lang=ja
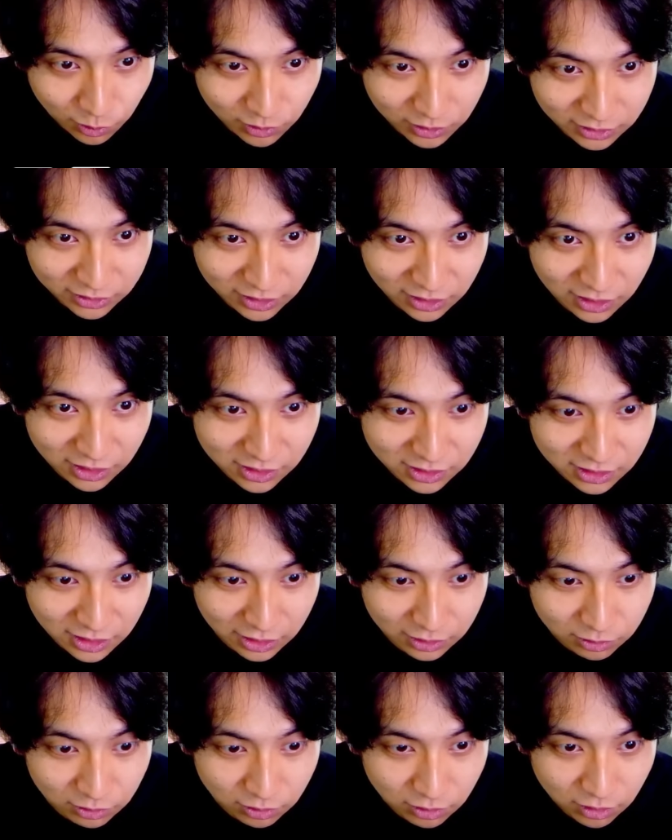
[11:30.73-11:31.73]
どうなってんねん
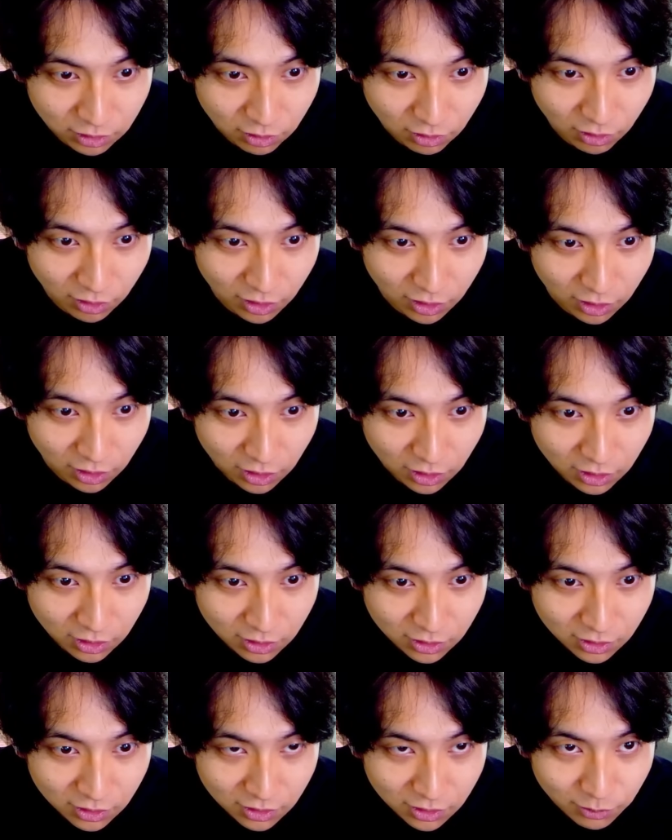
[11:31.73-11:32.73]
スタートおい
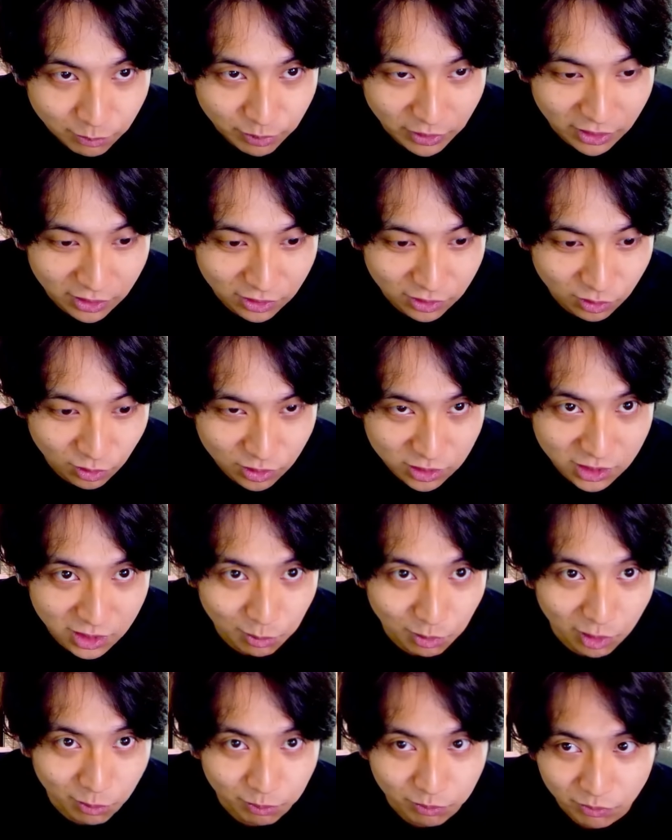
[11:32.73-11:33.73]
勉強して
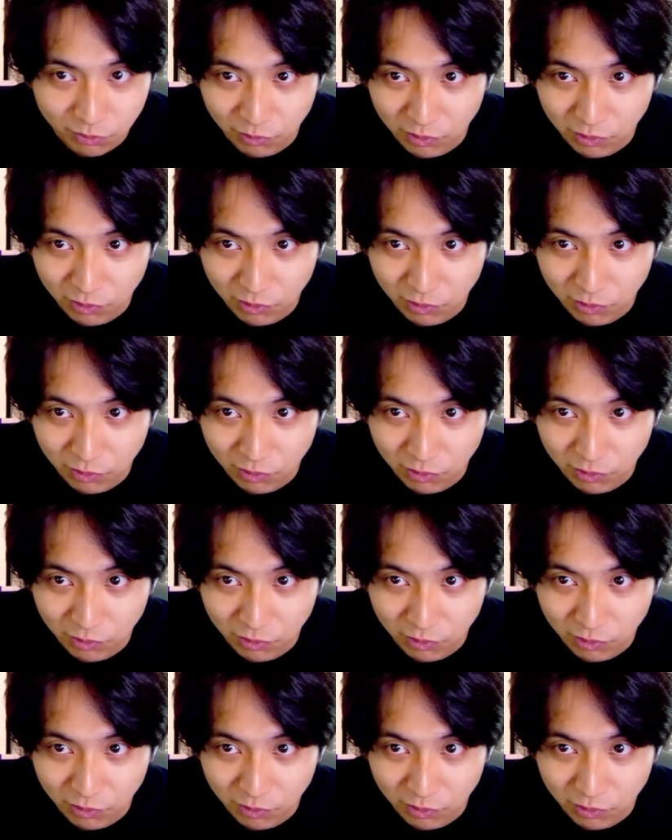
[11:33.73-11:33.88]
も